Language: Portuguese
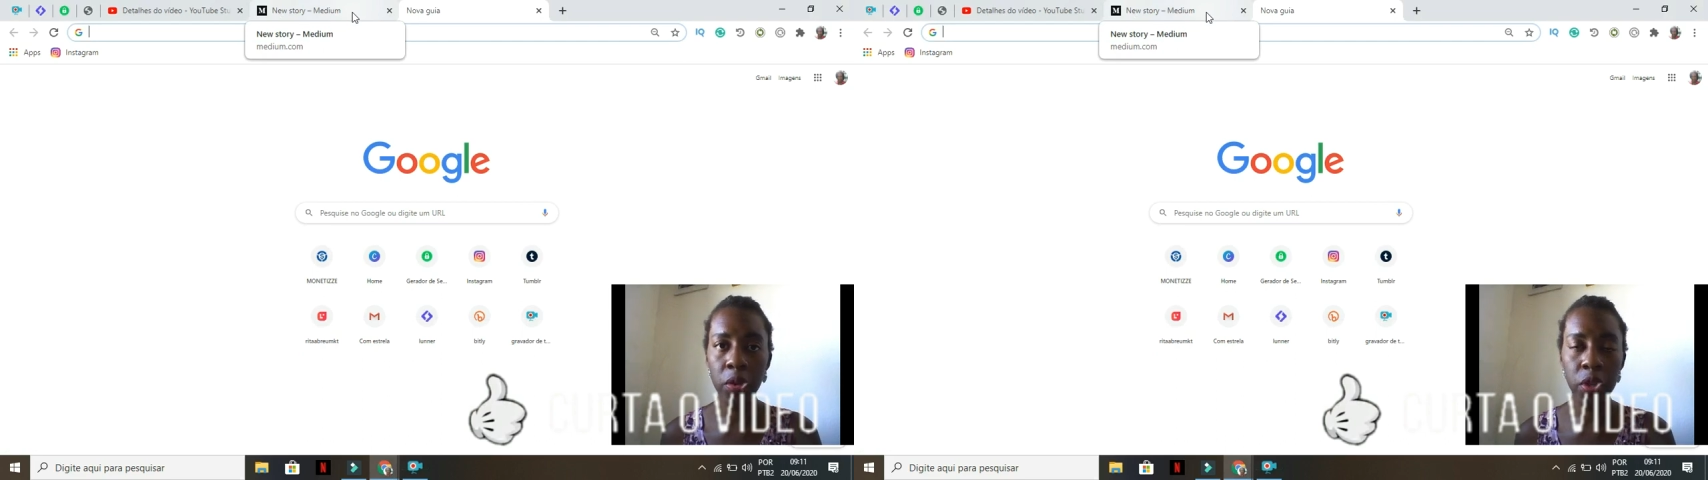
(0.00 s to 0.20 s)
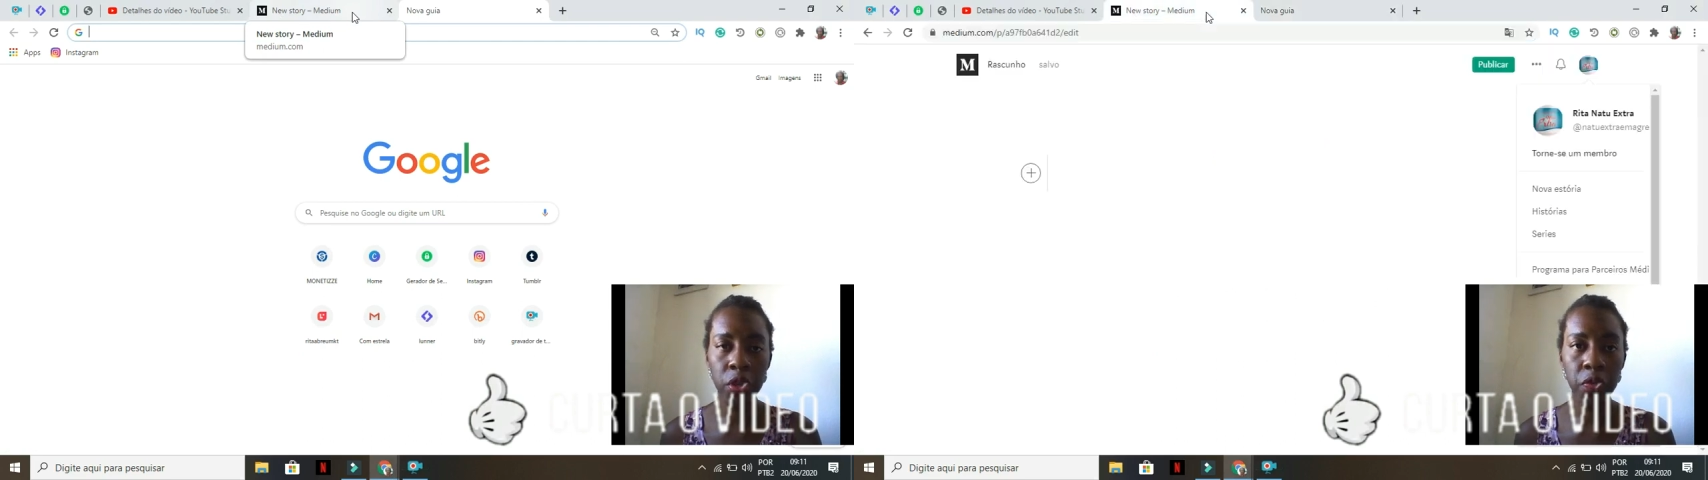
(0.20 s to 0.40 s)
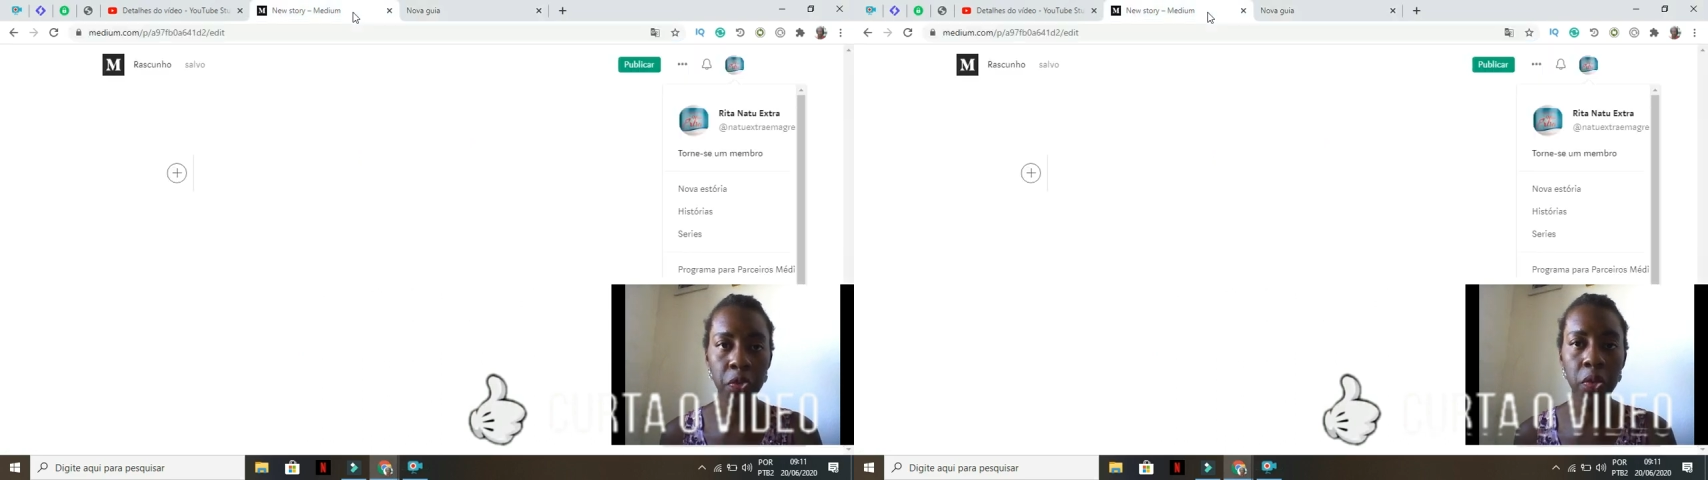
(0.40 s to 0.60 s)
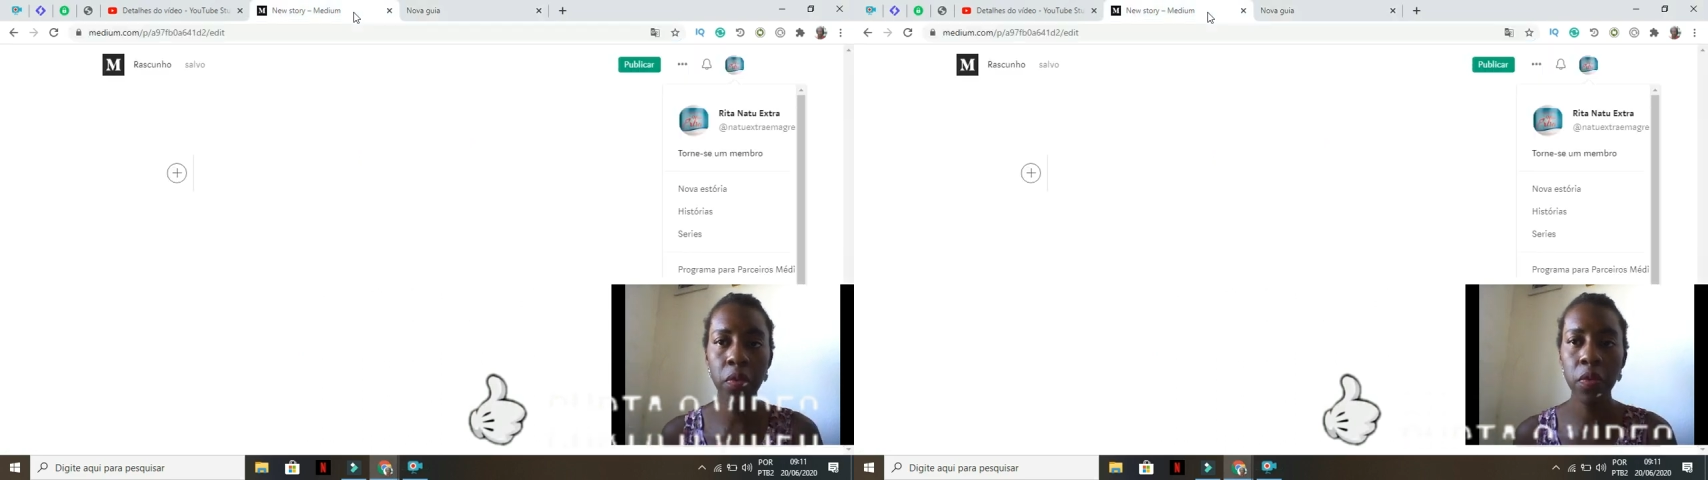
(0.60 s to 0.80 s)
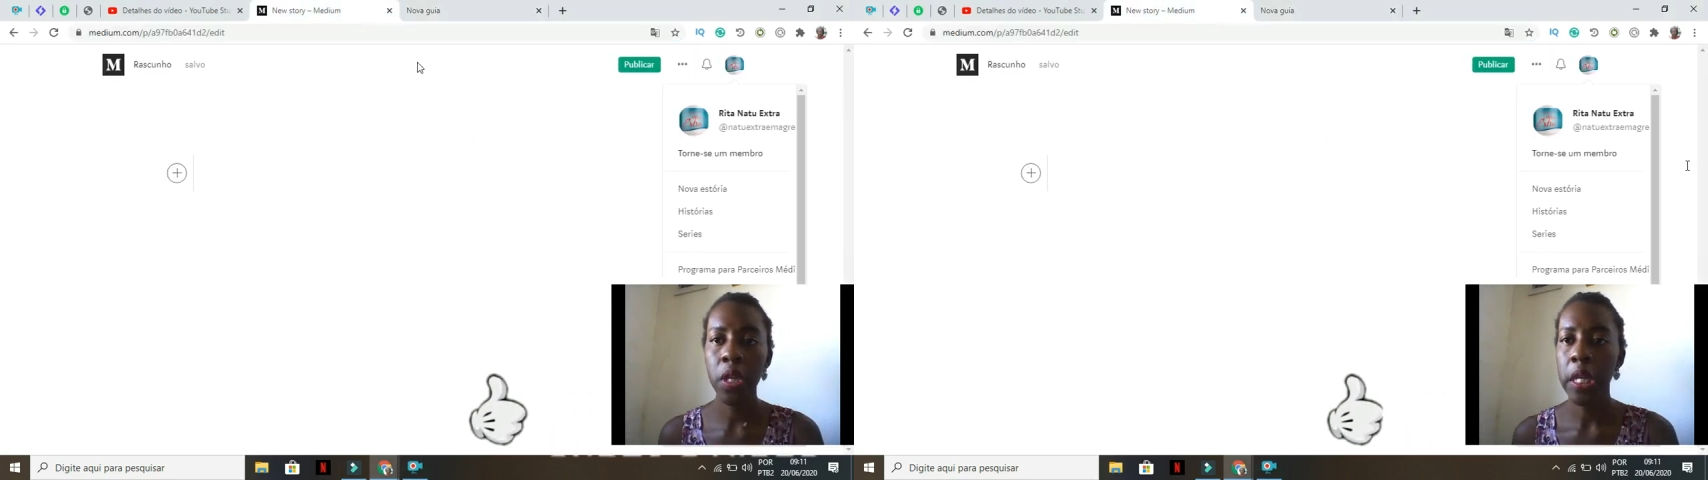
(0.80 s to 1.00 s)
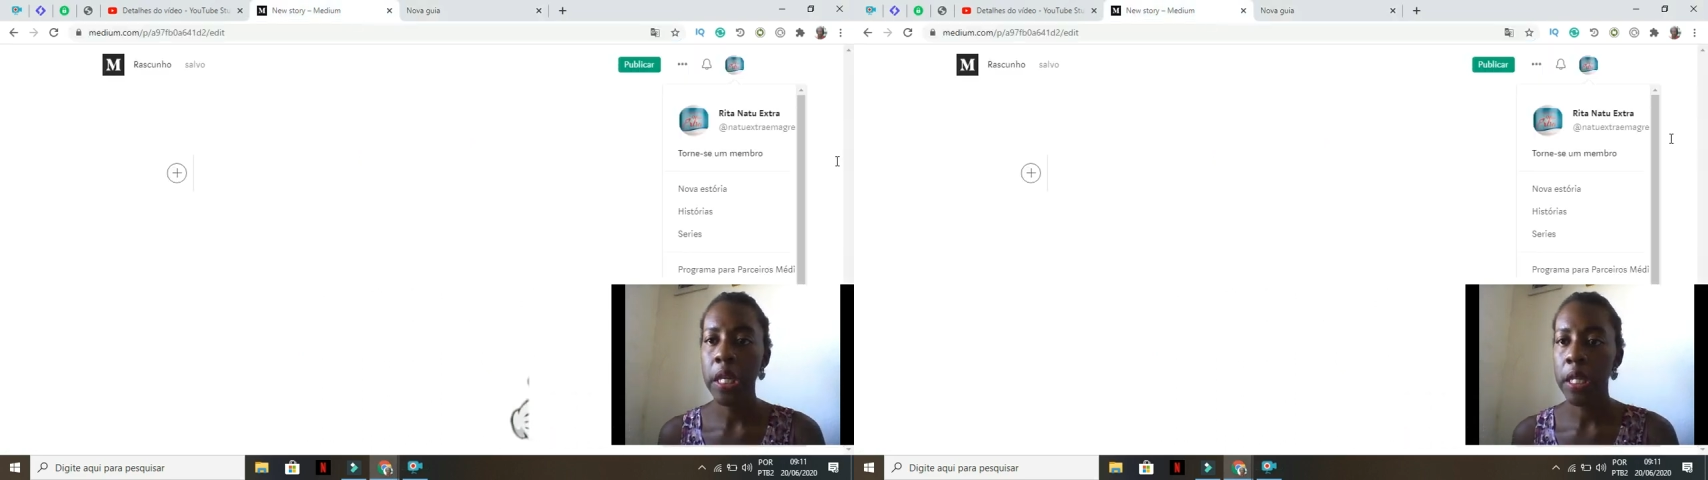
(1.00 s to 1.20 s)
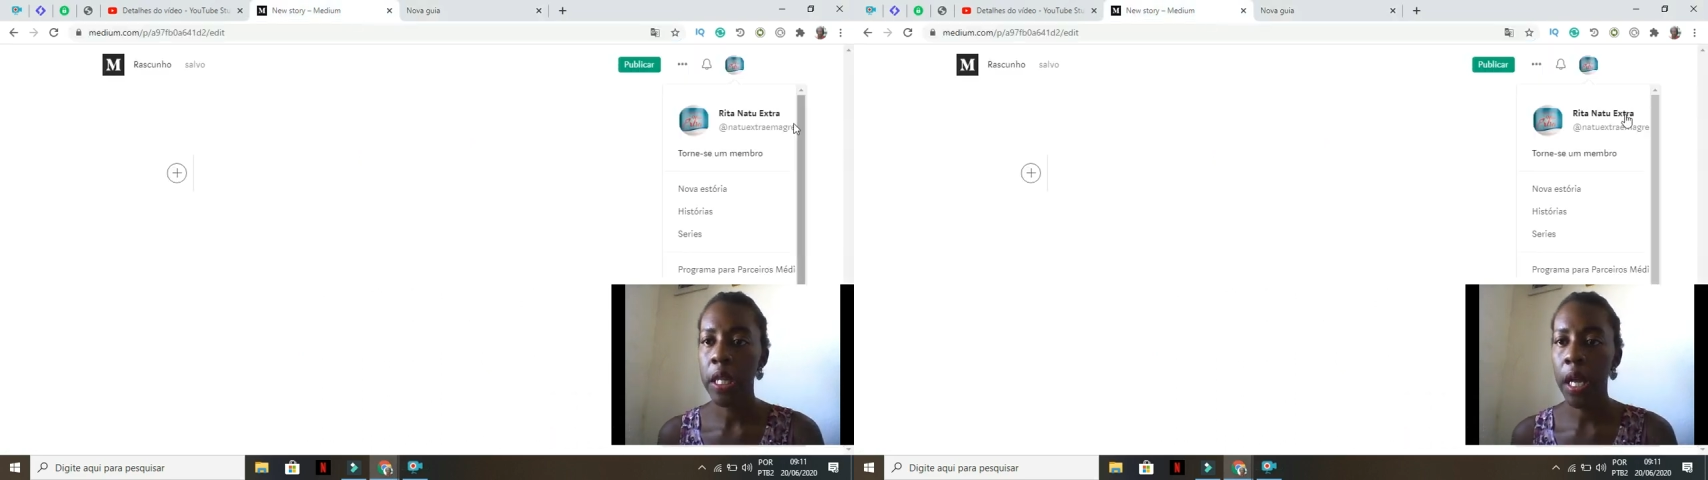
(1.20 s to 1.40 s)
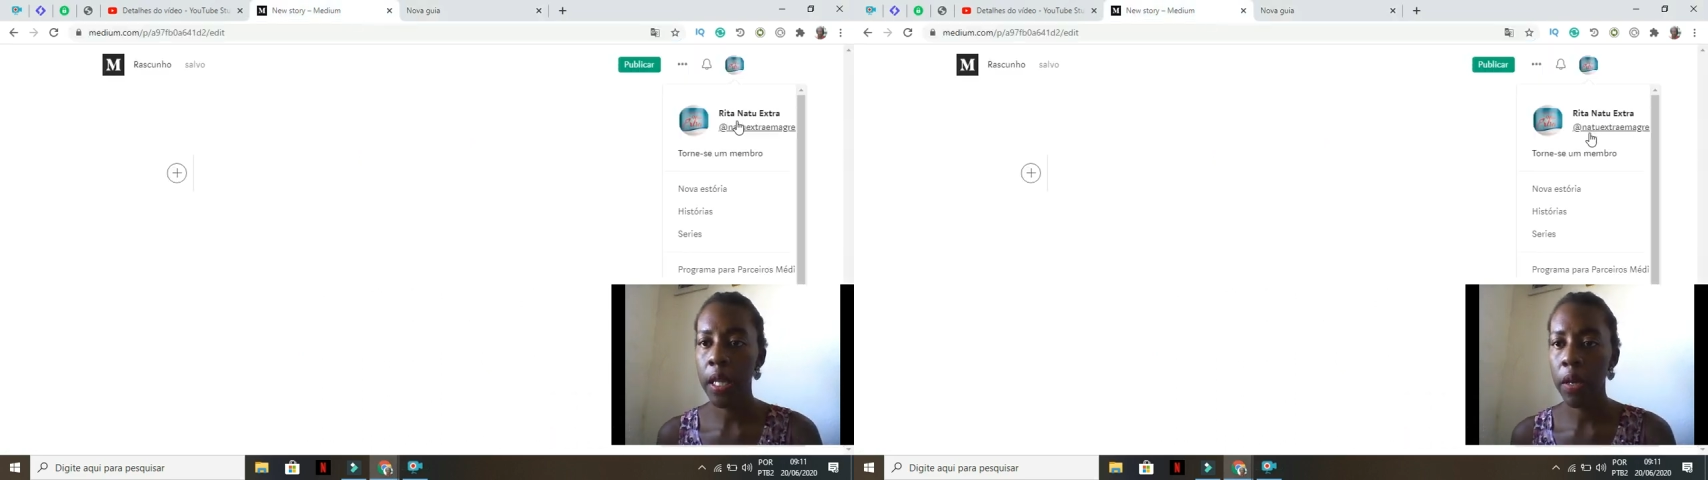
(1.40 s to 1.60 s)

que eu já divulgo, tá?